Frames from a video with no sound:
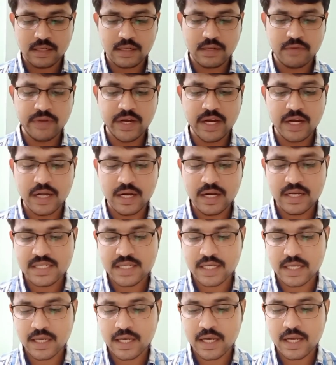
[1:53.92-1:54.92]
ట్వీట్లు
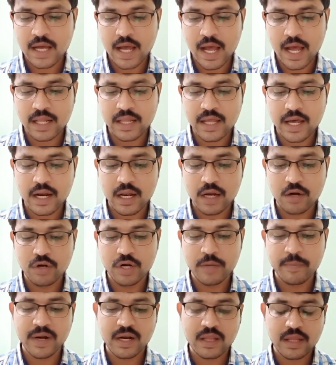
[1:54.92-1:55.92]
నిజంగా ఆధారాలు
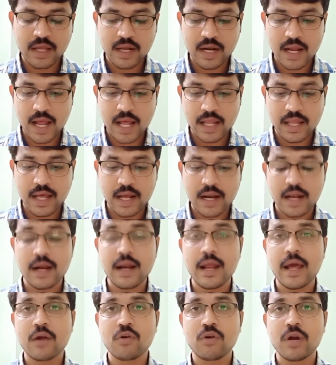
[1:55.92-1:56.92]
ఉండి పెడతారా ఆధారాలు
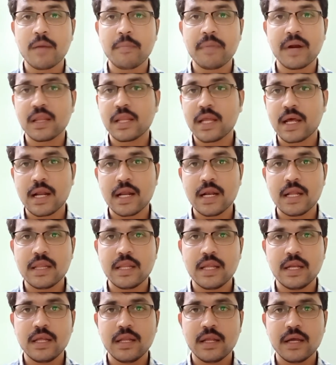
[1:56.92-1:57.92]
లేకుండా పెడతారా అనేది
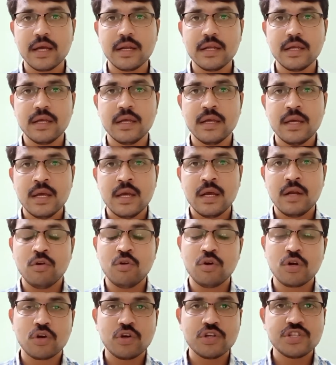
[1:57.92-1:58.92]
తెలియదు కానీ
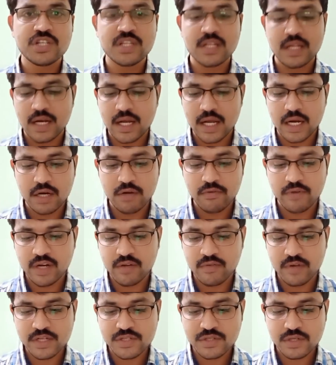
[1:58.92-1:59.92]
నోటికి వచ్చిందల్లా ఆయన
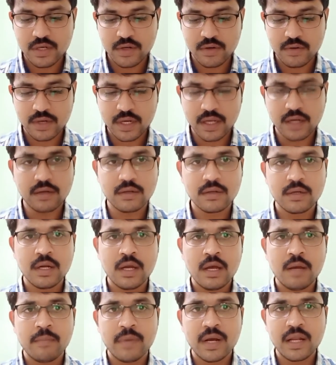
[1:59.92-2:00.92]
ట్వీట్ వేస్తూనే ఉంటారు
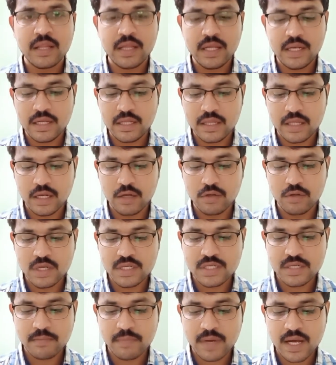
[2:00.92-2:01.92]
మరి దీనికి
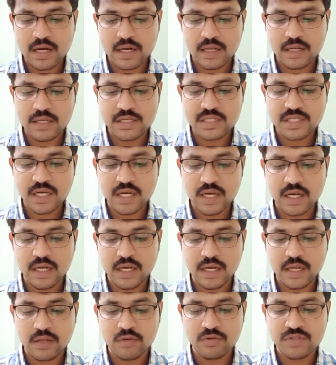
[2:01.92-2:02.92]
తెలుగుదేశం పార్టీ నుంచి కానీ
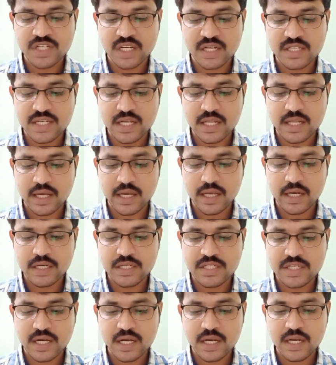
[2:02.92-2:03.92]
లేదు జనసేన దగ్గర
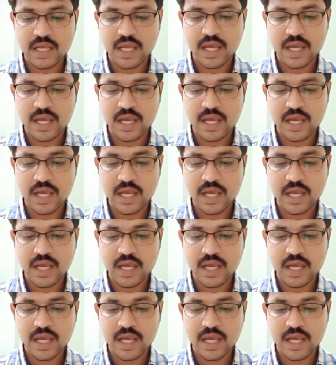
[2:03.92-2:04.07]
నుంచి కానీ